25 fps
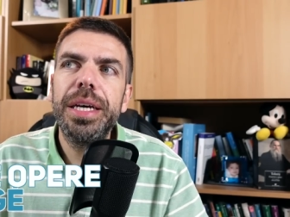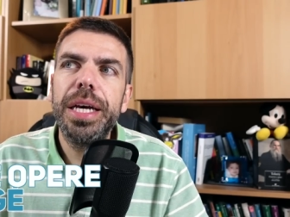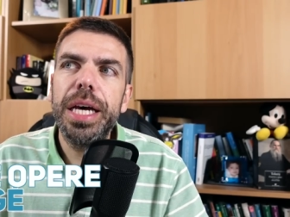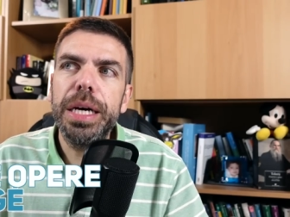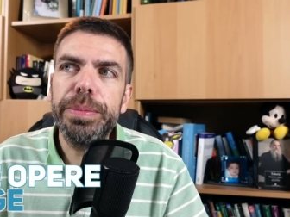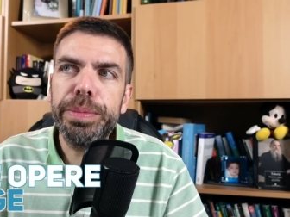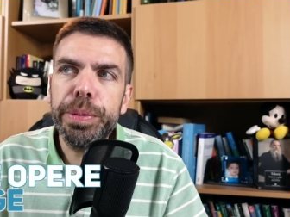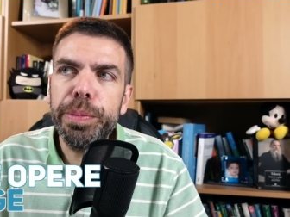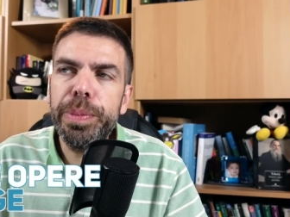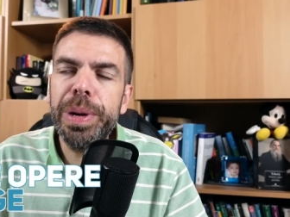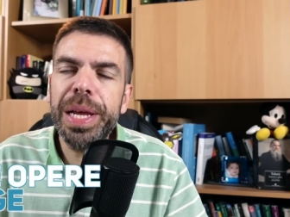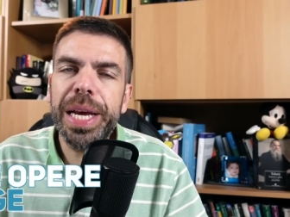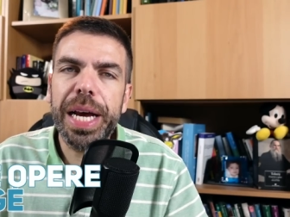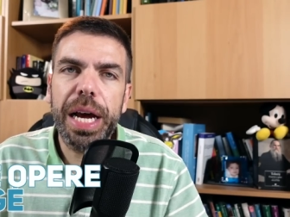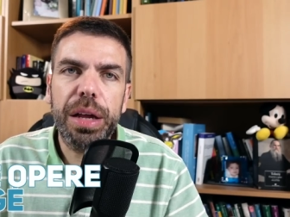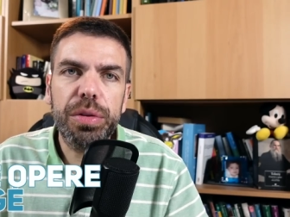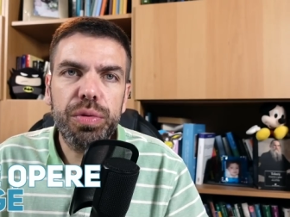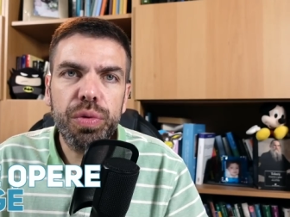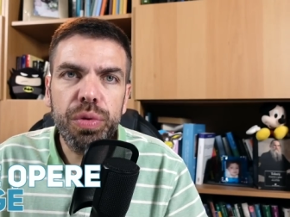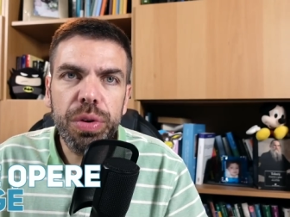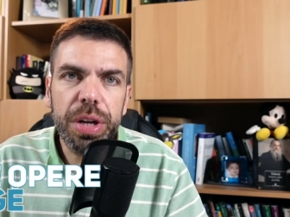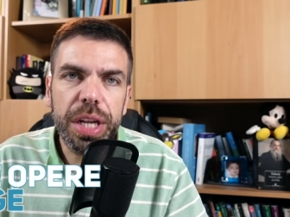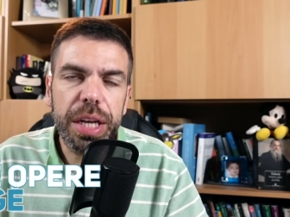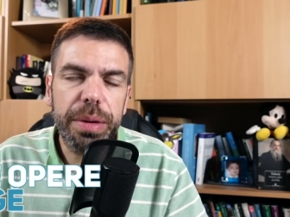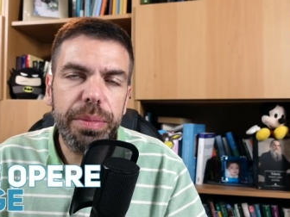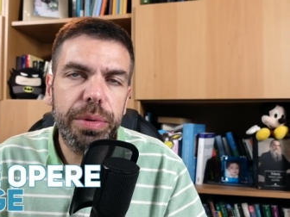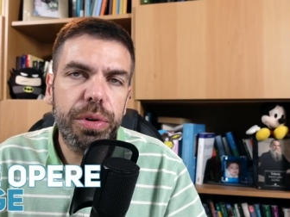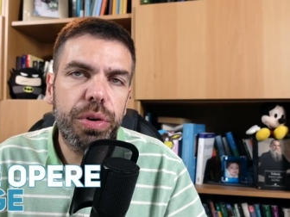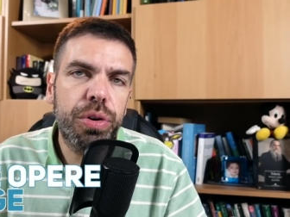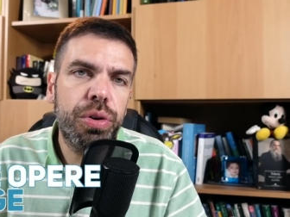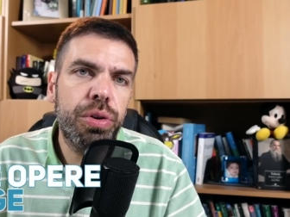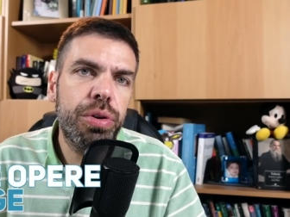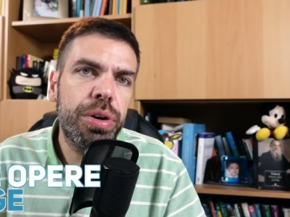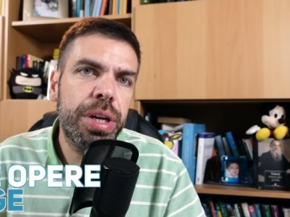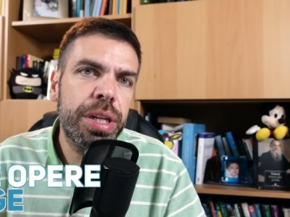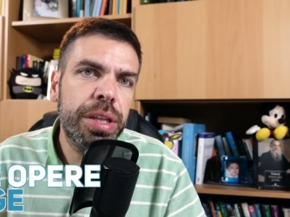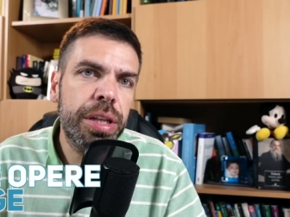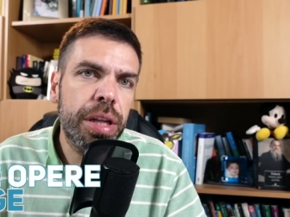ha pubblicato un
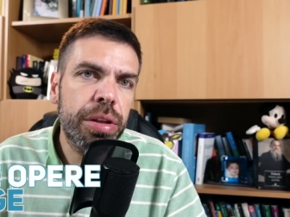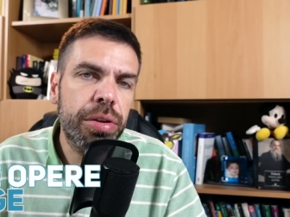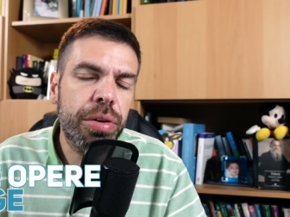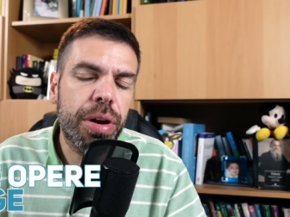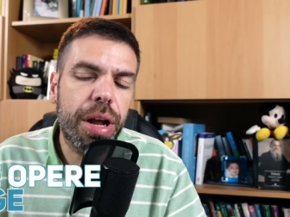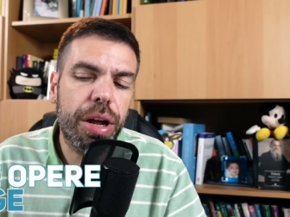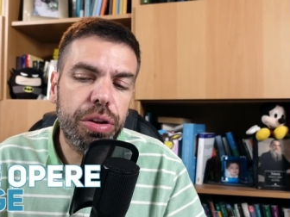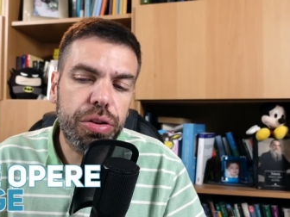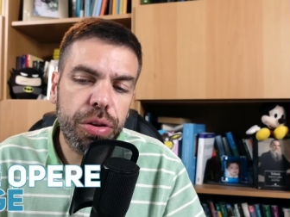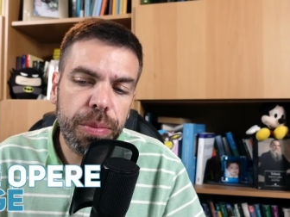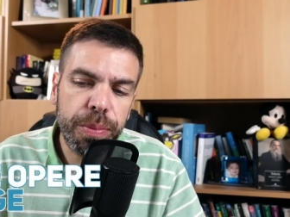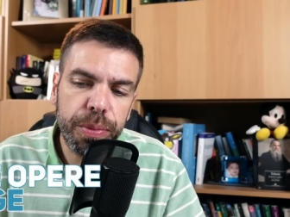libro intitolato